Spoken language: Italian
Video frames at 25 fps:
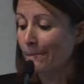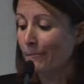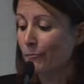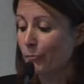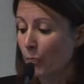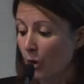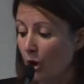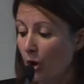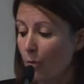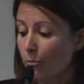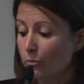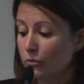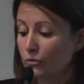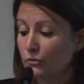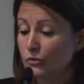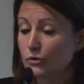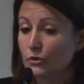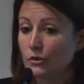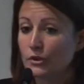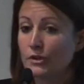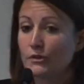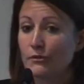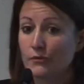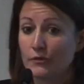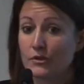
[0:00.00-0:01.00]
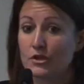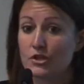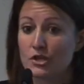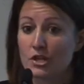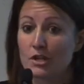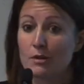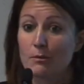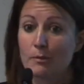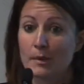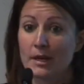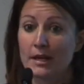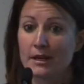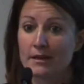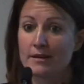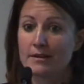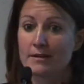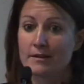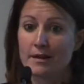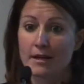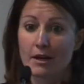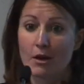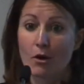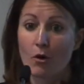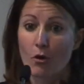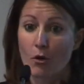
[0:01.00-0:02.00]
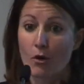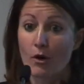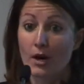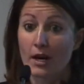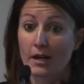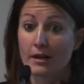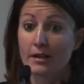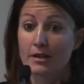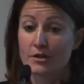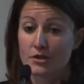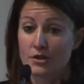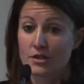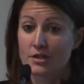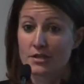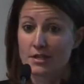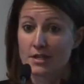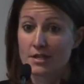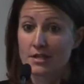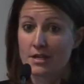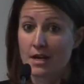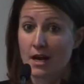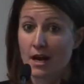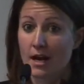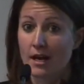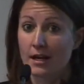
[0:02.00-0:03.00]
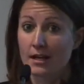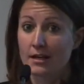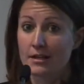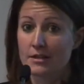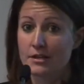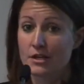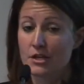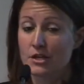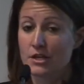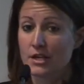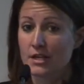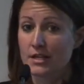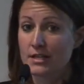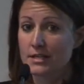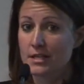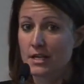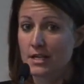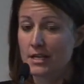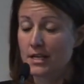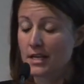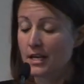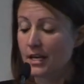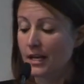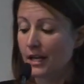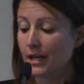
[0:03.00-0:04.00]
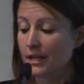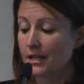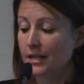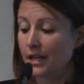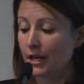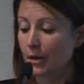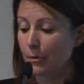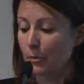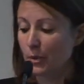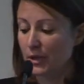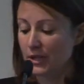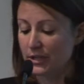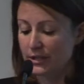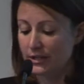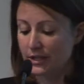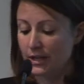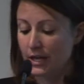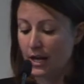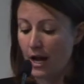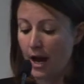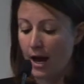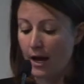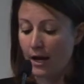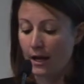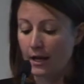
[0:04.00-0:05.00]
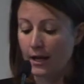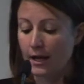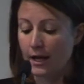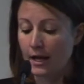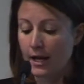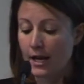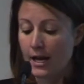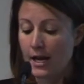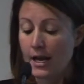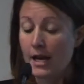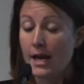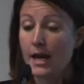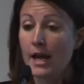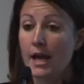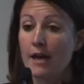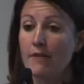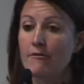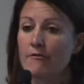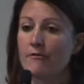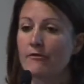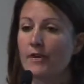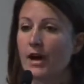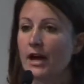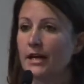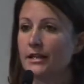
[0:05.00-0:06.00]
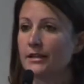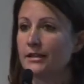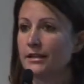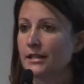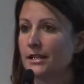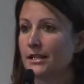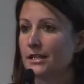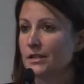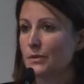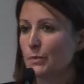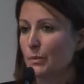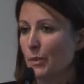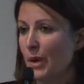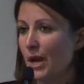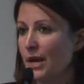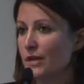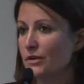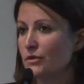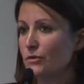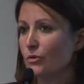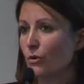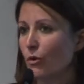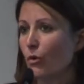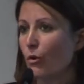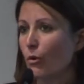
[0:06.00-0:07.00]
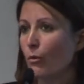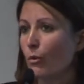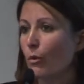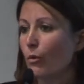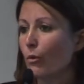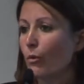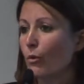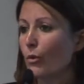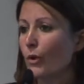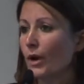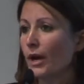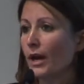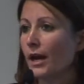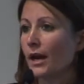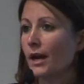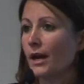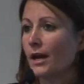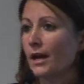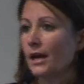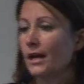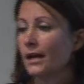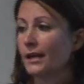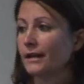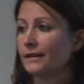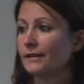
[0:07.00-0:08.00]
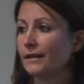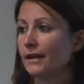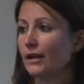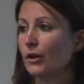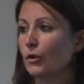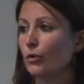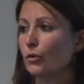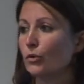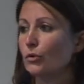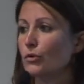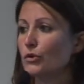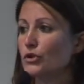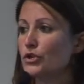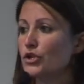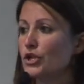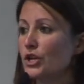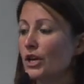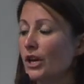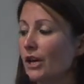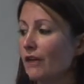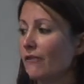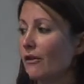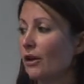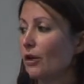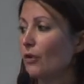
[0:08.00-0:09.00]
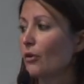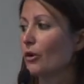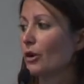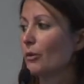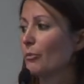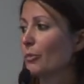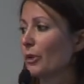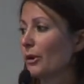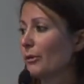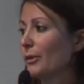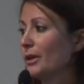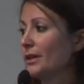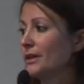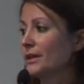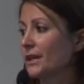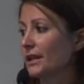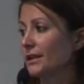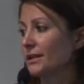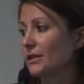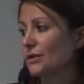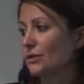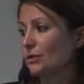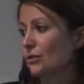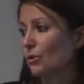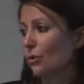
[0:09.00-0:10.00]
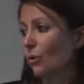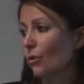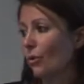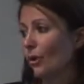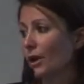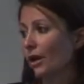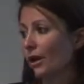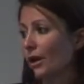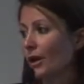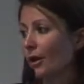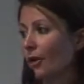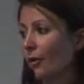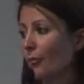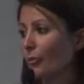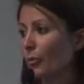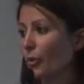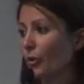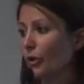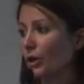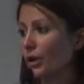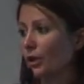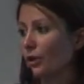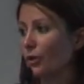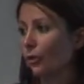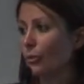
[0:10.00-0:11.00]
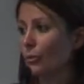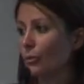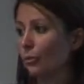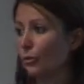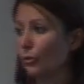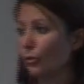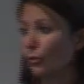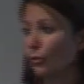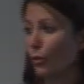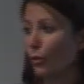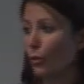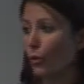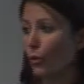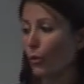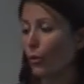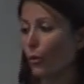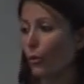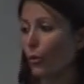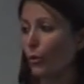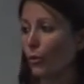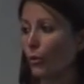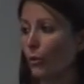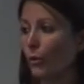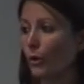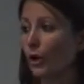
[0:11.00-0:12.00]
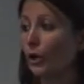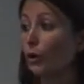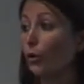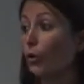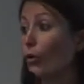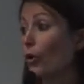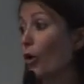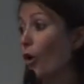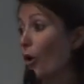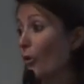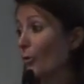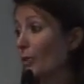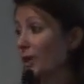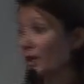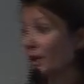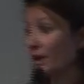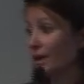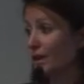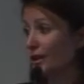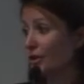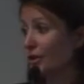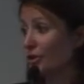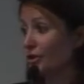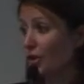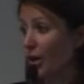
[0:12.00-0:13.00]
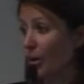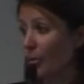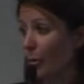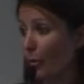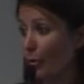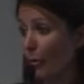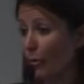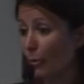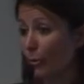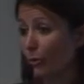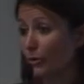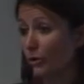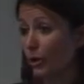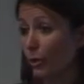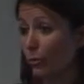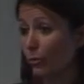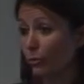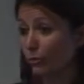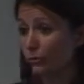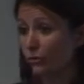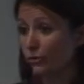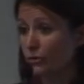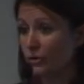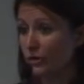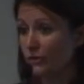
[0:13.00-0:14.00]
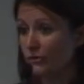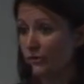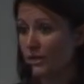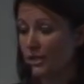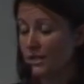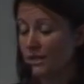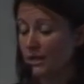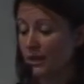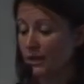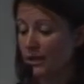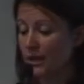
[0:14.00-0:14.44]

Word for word: però appunto difficilmente ho la necessità, l'esigenza di, di ripristinarli. E infatti spesso comunque le tecnologie che vengono implementate sono quelle un pochino più economiche, diciamo proprio dal punto di vista